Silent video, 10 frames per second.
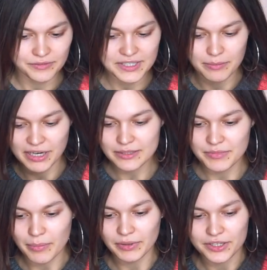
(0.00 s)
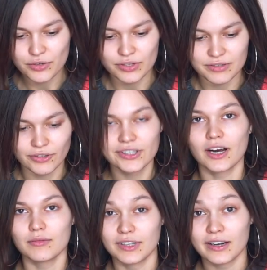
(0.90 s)
Всем этим я планирую сегодня
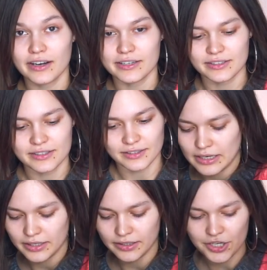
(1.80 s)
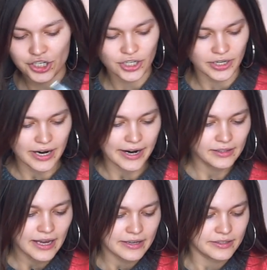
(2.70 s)
как бы накраситься. Карандаши,
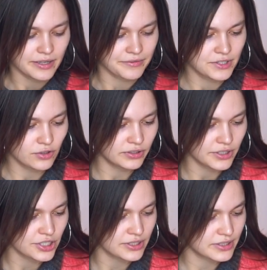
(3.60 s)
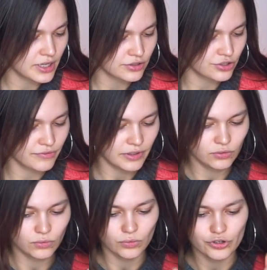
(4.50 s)
айлайнеры, все это я сейчас сразу же в
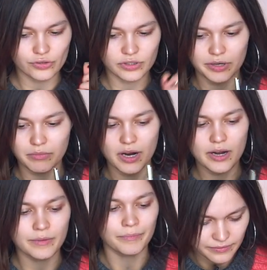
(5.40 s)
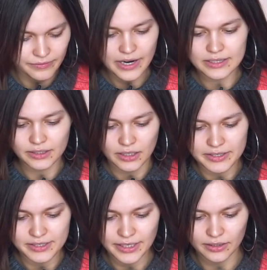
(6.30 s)
одну кучу сгребаю в разных
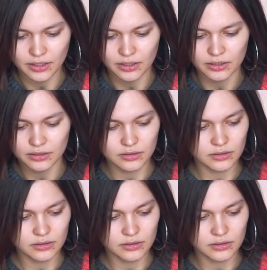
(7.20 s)
оттенках.